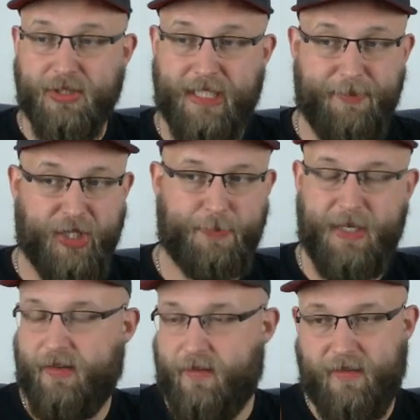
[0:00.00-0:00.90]
Ich habe ja
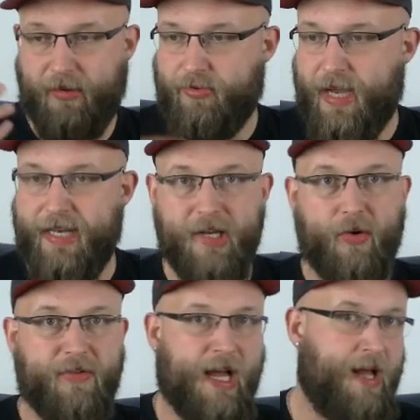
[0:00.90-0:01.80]
spätestens zur
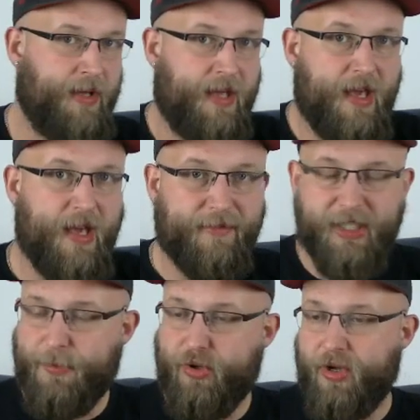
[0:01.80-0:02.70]
Grinding-Ausgabe, will
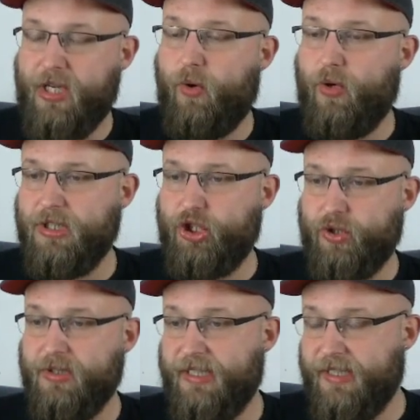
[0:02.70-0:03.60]
ich mit euch ja auch eine
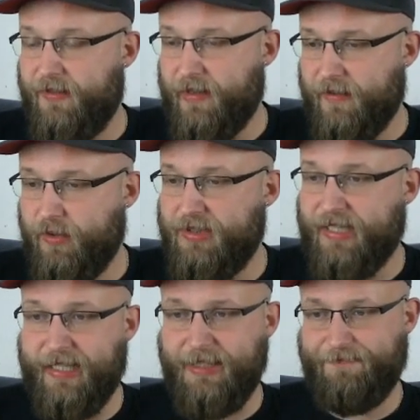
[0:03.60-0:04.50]
Stunde hier sitzen und
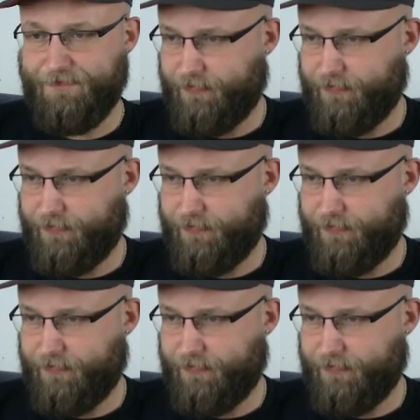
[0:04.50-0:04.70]
daddeln.